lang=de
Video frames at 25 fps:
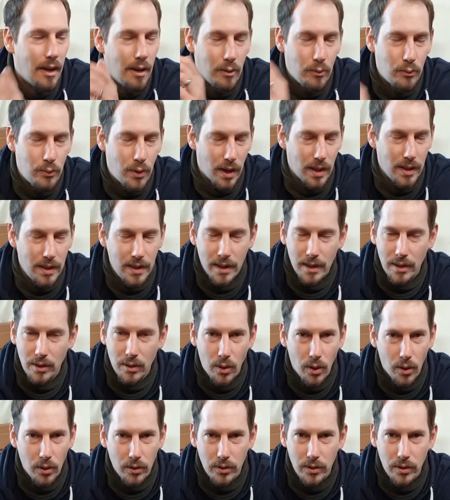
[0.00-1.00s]
verlieren
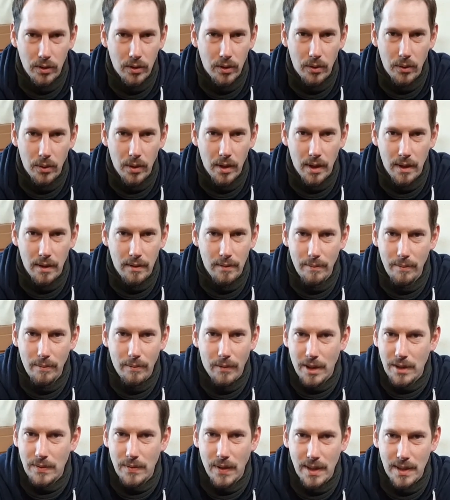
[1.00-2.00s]
könnte oder
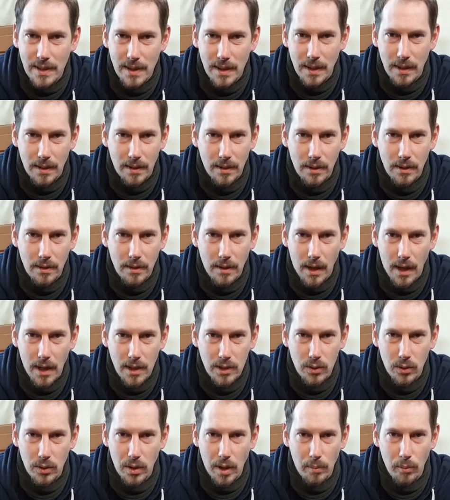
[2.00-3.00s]
was weiß ich. Ne?
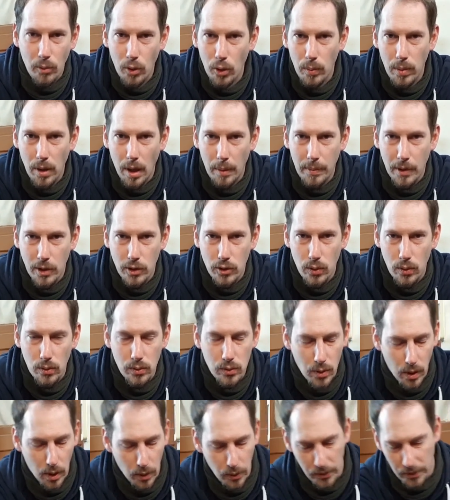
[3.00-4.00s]
Also der Müll bleibt dann schön
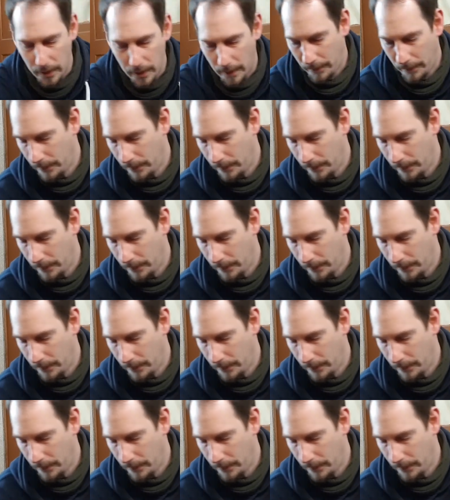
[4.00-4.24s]
zu Hause.